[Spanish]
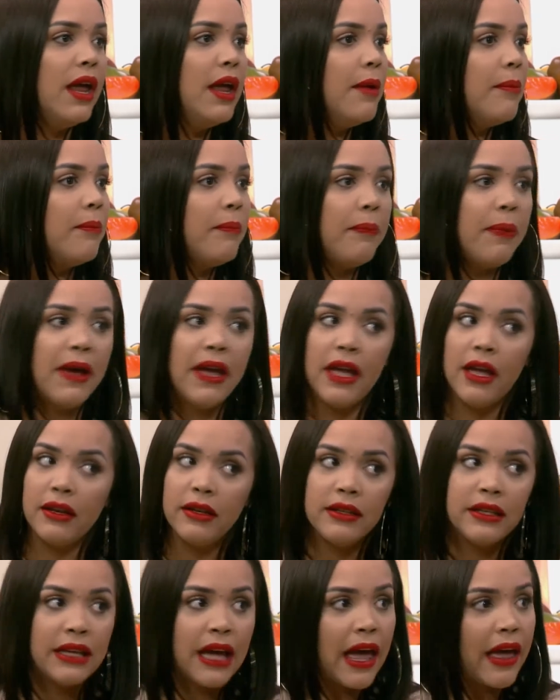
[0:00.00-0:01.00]

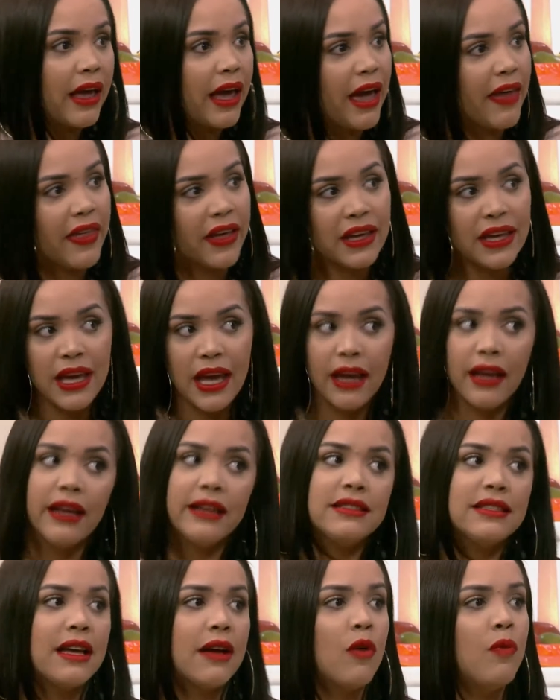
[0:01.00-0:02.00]
Listo. cada quien
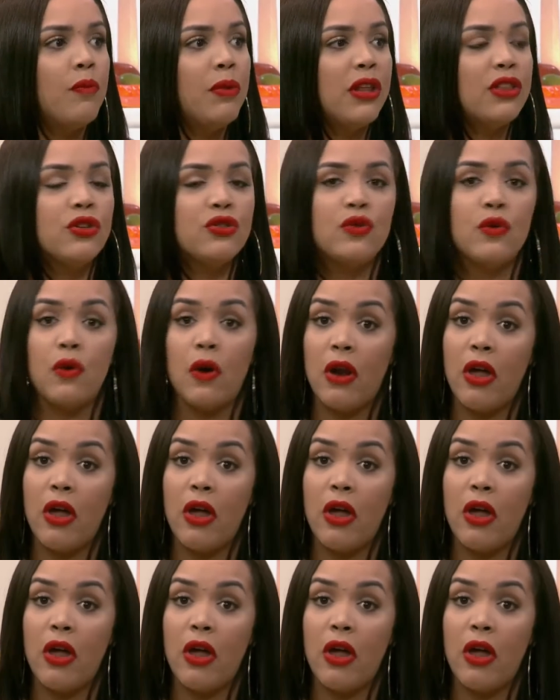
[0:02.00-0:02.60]
está cumpliendo su rol.